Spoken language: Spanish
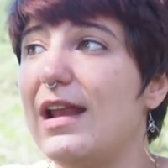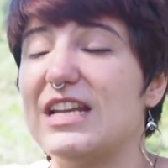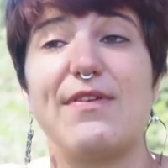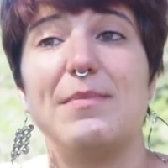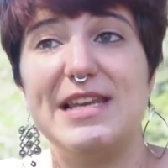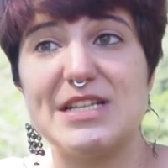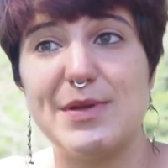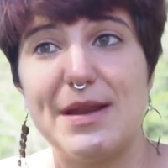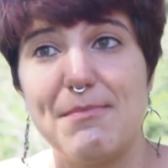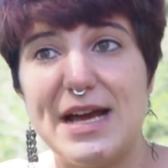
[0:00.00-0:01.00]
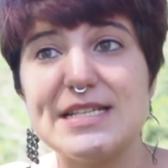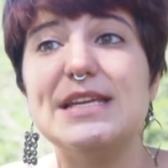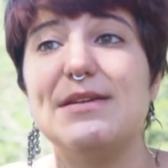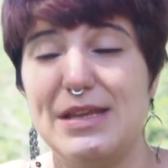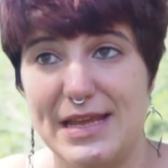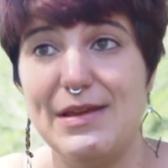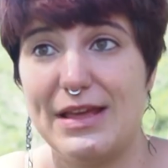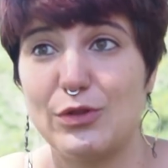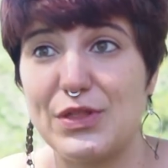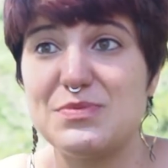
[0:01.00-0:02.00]
las familias vienen más y,
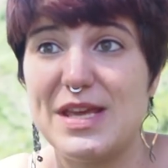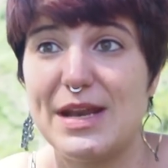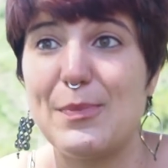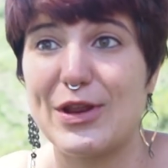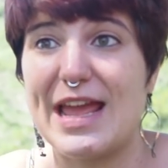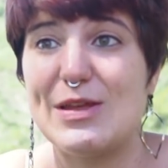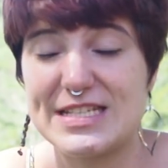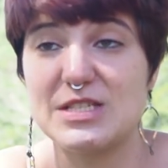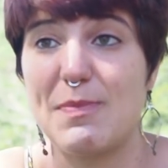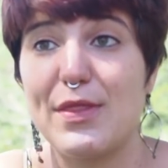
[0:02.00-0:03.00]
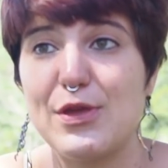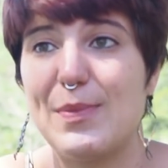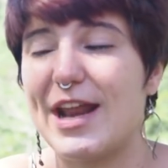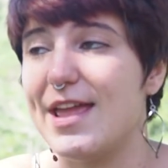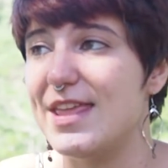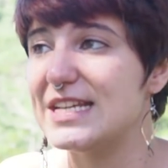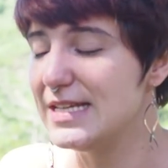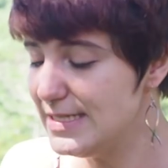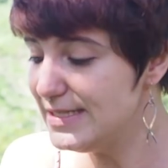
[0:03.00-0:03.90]
entonces vienen porque hay ese espacio para ellas.